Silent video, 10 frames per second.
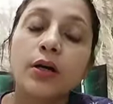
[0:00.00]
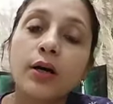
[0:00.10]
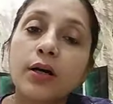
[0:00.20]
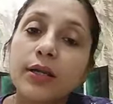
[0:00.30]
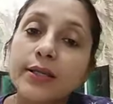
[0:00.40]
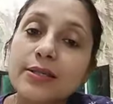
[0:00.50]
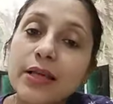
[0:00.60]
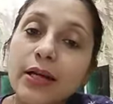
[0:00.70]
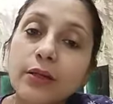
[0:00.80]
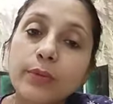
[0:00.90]
आ, की
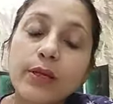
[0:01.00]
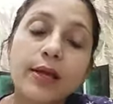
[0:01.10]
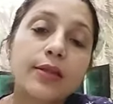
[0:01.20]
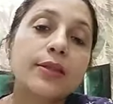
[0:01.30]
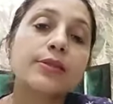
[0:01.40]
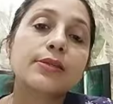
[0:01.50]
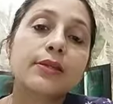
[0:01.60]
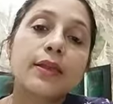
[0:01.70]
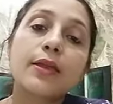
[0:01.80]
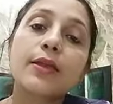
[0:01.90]
चाट बना के दे
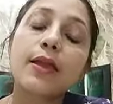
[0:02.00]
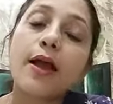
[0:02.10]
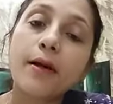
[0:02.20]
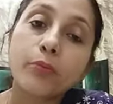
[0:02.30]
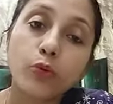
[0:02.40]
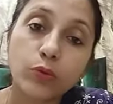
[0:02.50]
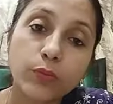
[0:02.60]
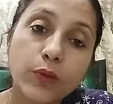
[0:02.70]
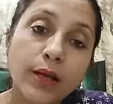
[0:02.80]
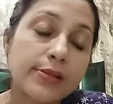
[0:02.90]
सकते हैं या आप
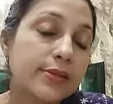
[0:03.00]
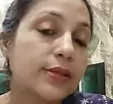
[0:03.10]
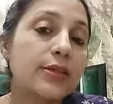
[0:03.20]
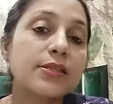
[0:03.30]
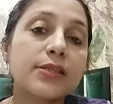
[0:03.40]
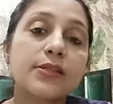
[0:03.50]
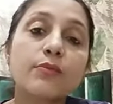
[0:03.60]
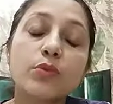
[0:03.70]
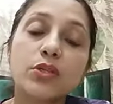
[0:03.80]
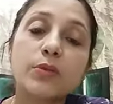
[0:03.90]
खुद खा सकते हैं जैसे
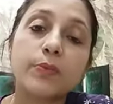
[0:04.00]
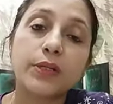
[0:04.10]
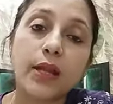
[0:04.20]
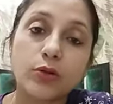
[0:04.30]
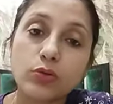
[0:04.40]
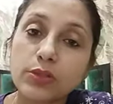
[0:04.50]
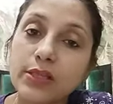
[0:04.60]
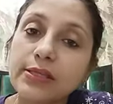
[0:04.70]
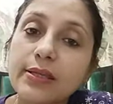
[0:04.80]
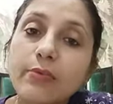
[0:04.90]
मर्जी पटैटो
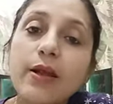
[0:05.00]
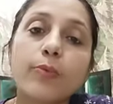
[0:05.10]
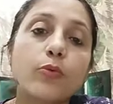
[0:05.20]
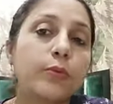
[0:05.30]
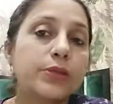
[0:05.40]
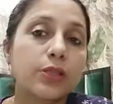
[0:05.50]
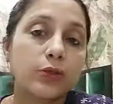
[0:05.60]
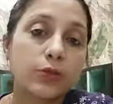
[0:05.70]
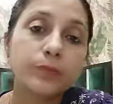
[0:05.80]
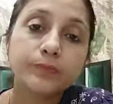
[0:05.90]
जैसे भी आपको
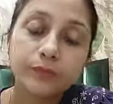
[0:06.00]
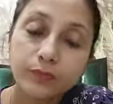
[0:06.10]
पसंद है